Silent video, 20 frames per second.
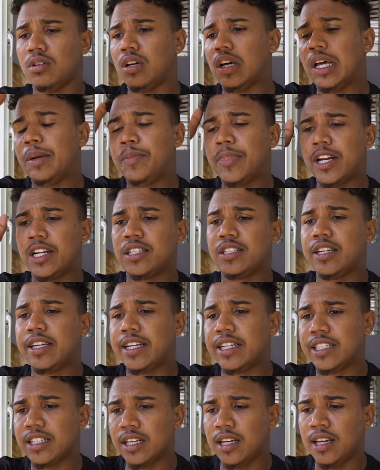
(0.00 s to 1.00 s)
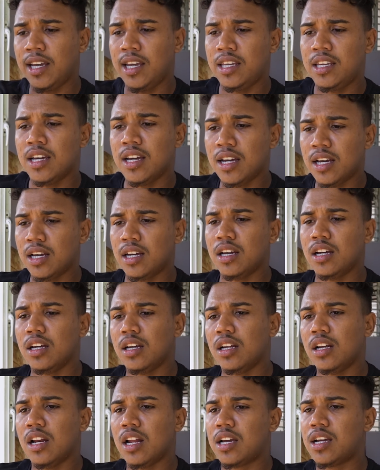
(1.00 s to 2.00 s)
Al parecer es ella
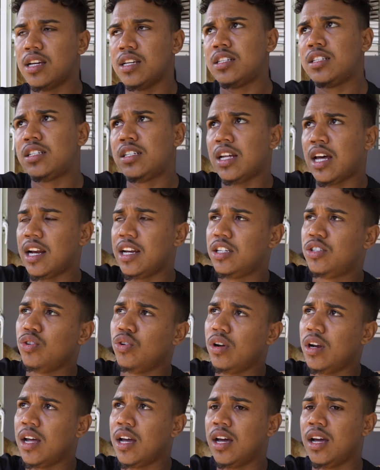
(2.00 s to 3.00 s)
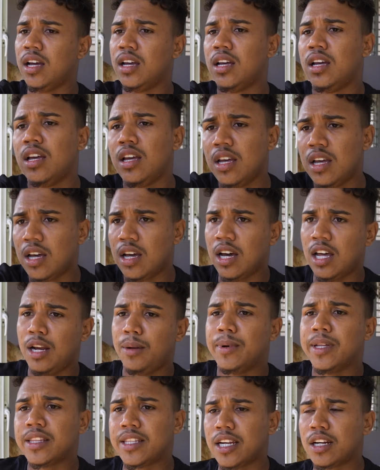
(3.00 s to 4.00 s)
la que sale sola a
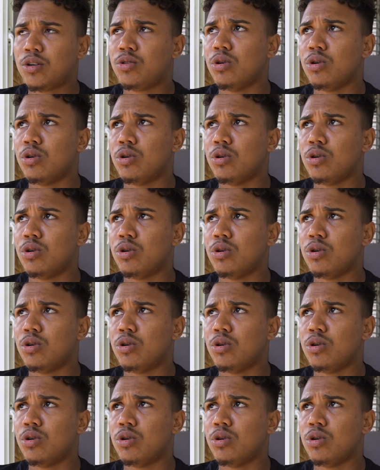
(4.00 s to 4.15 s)
levantar